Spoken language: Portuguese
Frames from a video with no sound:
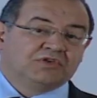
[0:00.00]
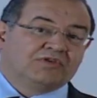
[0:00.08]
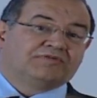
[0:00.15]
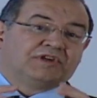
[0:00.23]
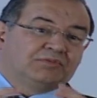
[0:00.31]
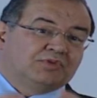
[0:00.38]

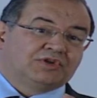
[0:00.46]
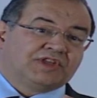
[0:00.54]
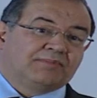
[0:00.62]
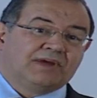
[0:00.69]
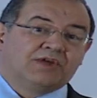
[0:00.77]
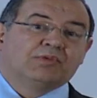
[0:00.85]
Confirmou
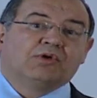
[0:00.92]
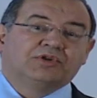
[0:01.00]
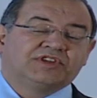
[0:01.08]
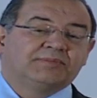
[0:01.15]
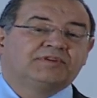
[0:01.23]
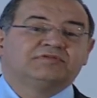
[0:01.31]
também uma
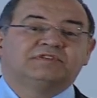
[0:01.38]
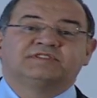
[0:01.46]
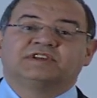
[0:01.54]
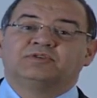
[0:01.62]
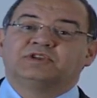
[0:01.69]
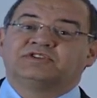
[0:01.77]
outra
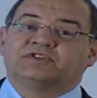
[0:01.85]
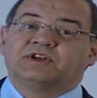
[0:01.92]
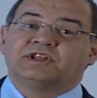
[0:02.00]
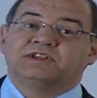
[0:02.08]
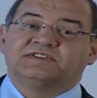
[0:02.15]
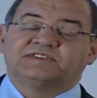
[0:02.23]
previsão da
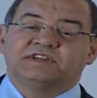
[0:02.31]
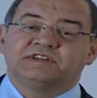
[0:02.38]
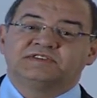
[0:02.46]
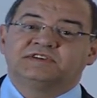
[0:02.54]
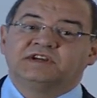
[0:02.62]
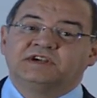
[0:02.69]
história da
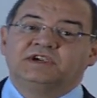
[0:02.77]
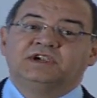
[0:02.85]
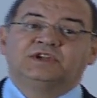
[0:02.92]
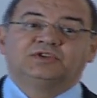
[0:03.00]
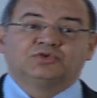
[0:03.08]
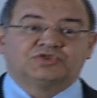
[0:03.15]
ciência,
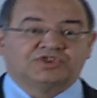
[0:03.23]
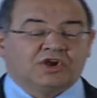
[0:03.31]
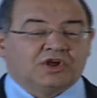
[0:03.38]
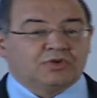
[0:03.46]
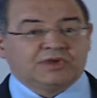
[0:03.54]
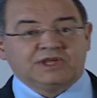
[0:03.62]
do
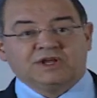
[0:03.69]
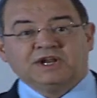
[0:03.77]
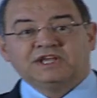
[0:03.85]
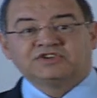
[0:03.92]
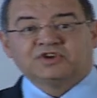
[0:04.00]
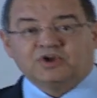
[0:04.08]
geólogo
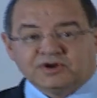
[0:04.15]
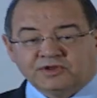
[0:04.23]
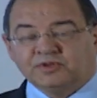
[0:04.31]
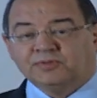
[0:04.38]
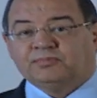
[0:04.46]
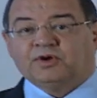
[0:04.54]
inglês
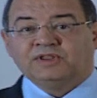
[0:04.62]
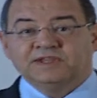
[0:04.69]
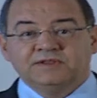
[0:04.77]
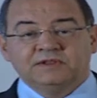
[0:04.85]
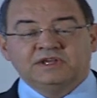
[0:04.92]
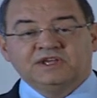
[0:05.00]
Gordon
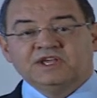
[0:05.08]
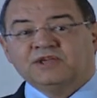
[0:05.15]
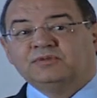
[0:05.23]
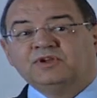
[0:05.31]
Podin, em